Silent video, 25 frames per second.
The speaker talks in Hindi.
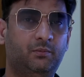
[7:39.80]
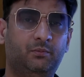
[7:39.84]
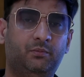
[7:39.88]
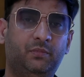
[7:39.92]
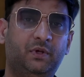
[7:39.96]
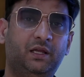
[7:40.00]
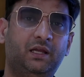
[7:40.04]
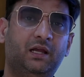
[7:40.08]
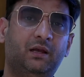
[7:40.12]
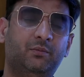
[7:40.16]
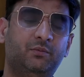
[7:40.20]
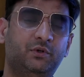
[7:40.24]

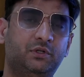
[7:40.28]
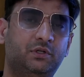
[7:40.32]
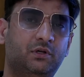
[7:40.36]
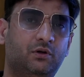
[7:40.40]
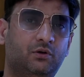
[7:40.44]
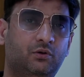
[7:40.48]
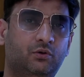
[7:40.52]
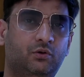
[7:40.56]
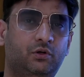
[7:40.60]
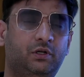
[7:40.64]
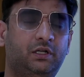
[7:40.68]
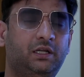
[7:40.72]
मैं हमेशा
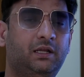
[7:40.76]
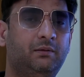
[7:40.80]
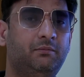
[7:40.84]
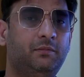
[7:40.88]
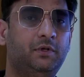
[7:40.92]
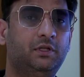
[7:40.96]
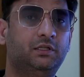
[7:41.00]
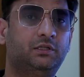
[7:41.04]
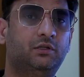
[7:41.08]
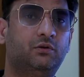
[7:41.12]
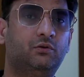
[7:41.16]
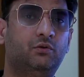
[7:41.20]
ओ
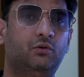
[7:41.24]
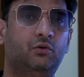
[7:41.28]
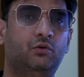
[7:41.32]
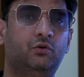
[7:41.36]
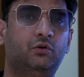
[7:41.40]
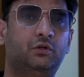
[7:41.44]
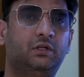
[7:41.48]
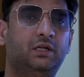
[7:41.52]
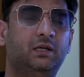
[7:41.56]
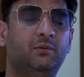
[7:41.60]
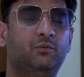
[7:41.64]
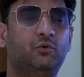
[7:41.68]
लेता हूँ
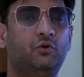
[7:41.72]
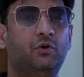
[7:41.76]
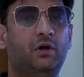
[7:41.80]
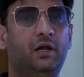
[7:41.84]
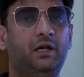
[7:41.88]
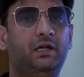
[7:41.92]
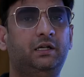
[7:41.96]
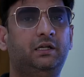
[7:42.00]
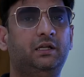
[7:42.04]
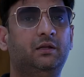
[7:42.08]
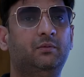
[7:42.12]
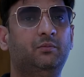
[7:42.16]
ओ को
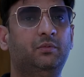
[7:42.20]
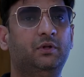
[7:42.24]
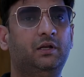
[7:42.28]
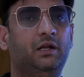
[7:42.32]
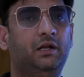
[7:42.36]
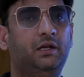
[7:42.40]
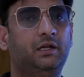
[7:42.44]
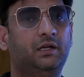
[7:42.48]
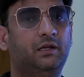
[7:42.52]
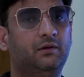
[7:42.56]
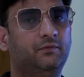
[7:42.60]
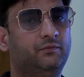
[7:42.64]
आई
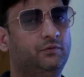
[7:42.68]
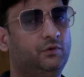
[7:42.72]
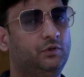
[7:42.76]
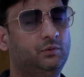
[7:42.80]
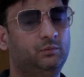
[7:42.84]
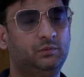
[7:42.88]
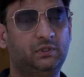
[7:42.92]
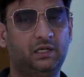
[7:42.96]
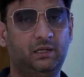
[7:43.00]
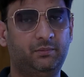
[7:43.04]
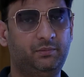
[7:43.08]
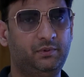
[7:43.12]
बनाने का
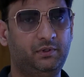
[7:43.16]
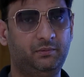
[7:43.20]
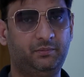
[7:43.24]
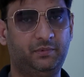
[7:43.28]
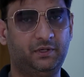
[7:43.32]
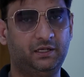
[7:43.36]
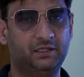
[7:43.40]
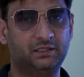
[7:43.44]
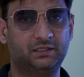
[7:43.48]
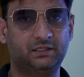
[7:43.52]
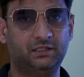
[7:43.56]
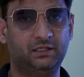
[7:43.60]
फॉर्मूला अपने
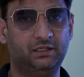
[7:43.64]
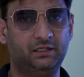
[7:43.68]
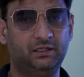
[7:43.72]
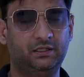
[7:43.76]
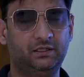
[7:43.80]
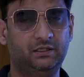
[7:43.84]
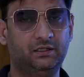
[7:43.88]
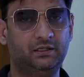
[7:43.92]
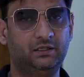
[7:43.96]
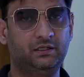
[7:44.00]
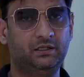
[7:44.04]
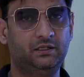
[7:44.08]
पास है
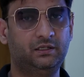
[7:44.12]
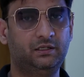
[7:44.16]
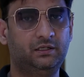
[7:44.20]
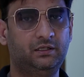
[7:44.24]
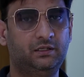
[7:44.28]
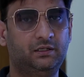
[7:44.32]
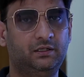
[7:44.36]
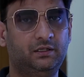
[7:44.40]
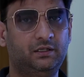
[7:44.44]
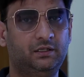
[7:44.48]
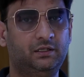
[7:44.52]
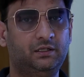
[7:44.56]

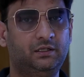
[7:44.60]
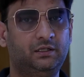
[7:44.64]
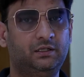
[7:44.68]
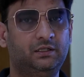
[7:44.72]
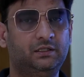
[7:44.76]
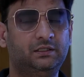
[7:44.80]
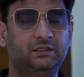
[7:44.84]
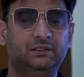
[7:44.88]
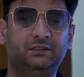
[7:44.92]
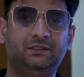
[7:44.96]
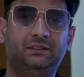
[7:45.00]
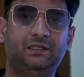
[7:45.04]

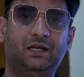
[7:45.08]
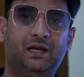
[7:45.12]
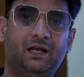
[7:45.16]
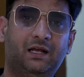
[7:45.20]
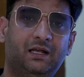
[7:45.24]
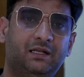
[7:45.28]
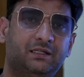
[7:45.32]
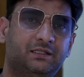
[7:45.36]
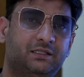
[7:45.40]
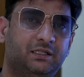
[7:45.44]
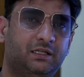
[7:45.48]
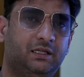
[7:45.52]

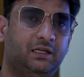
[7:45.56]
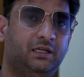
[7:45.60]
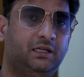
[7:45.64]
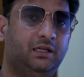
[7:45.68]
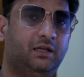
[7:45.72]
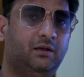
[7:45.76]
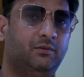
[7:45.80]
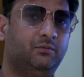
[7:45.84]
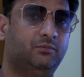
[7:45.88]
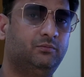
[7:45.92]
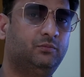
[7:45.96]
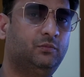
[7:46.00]
जहाँ से
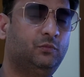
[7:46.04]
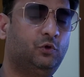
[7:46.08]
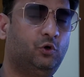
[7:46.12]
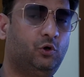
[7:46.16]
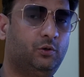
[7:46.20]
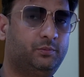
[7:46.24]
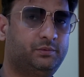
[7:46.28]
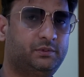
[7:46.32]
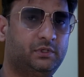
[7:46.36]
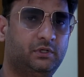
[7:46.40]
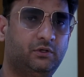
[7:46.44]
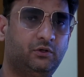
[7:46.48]
हम
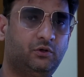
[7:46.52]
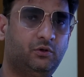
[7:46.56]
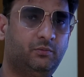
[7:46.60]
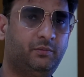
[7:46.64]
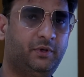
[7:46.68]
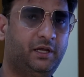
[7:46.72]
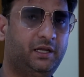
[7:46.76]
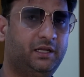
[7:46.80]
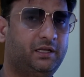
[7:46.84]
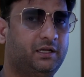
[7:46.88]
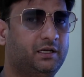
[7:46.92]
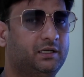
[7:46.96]
ऑप्शन को
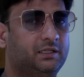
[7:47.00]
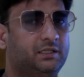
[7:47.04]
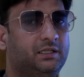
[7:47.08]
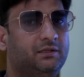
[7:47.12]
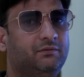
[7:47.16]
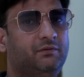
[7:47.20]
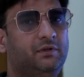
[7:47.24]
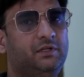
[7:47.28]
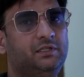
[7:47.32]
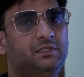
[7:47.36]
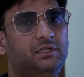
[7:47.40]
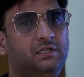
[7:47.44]
बाय करते
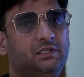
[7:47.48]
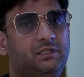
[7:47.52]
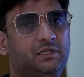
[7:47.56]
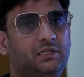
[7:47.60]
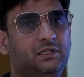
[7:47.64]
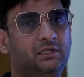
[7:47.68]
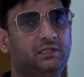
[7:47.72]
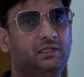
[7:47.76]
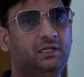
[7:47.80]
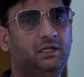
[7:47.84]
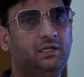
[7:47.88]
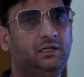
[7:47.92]
हैं वहीं से
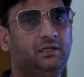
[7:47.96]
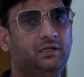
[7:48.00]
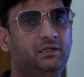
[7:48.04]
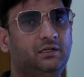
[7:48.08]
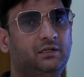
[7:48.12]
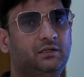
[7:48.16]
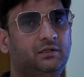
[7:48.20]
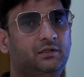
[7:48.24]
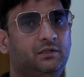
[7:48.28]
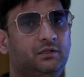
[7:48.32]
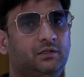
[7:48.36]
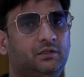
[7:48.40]
चलता है
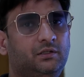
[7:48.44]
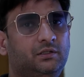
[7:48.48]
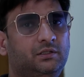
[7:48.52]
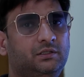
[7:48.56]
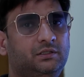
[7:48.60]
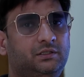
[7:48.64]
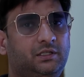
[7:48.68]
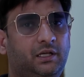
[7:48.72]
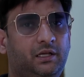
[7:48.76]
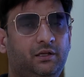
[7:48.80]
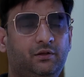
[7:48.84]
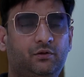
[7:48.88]

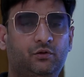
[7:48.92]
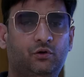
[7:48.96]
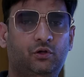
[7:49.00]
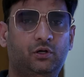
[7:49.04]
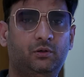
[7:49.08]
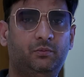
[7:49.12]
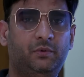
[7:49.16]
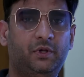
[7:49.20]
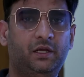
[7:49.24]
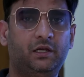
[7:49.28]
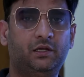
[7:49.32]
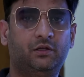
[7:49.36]
चाहे
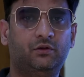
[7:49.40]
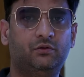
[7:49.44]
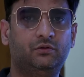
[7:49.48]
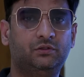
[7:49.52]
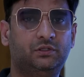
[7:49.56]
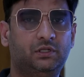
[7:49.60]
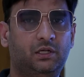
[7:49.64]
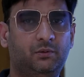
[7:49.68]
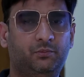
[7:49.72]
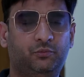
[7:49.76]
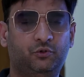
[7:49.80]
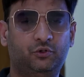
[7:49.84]
कॉल बाय करो
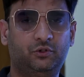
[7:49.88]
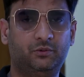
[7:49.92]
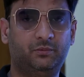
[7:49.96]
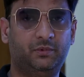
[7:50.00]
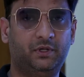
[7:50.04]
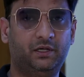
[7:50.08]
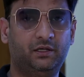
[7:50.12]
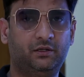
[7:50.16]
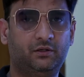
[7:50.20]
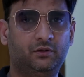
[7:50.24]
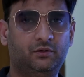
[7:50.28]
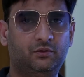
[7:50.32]
चाहे पुट
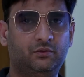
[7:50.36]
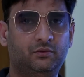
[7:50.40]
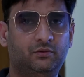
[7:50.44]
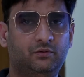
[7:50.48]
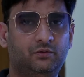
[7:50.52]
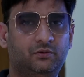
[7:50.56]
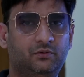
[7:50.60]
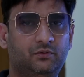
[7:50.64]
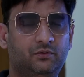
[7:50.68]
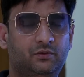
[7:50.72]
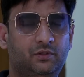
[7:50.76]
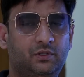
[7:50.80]
बाय करो
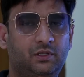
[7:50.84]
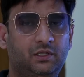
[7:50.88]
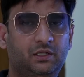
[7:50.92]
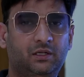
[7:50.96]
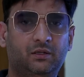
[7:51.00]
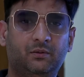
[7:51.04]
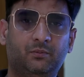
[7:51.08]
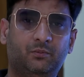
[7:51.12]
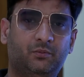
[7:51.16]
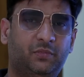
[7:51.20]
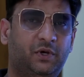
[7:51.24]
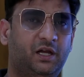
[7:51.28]

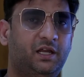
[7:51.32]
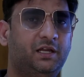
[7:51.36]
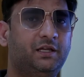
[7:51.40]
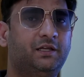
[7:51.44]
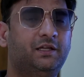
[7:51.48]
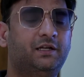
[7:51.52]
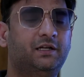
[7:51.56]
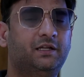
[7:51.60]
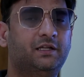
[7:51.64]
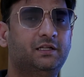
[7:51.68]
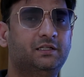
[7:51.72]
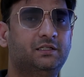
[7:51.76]
बाय
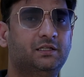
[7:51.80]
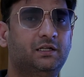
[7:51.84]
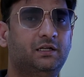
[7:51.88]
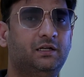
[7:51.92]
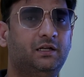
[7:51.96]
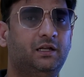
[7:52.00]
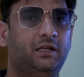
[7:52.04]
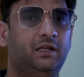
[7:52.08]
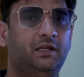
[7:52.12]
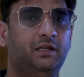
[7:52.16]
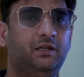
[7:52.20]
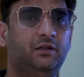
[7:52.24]
करके
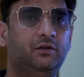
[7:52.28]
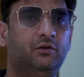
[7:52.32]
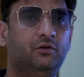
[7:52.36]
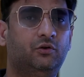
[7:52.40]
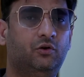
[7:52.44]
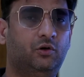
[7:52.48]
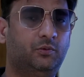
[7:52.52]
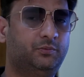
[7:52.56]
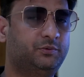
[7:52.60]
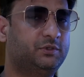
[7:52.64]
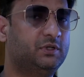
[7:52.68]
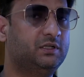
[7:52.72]
चलना है
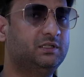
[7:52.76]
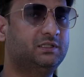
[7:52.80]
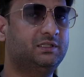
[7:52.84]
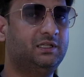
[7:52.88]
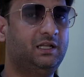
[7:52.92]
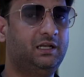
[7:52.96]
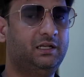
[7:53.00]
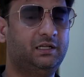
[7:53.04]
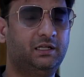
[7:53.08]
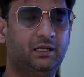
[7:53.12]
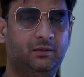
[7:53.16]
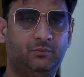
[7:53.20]
ऑप्शन
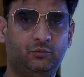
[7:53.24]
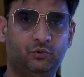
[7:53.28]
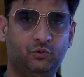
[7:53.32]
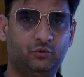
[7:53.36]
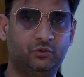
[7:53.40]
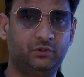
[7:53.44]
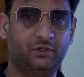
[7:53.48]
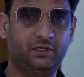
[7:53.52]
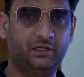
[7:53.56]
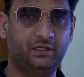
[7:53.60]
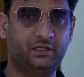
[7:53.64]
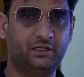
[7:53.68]
सेलिंग हम
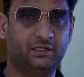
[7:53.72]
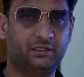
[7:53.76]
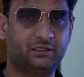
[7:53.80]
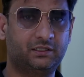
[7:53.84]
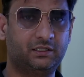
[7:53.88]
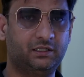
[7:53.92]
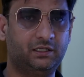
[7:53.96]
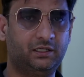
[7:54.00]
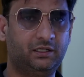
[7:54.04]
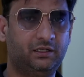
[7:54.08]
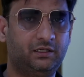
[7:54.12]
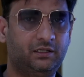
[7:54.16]
लोग नहीं
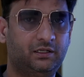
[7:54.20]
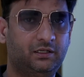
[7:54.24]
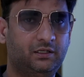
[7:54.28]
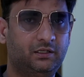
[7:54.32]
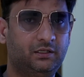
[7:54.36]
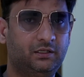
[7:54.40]
करते हैं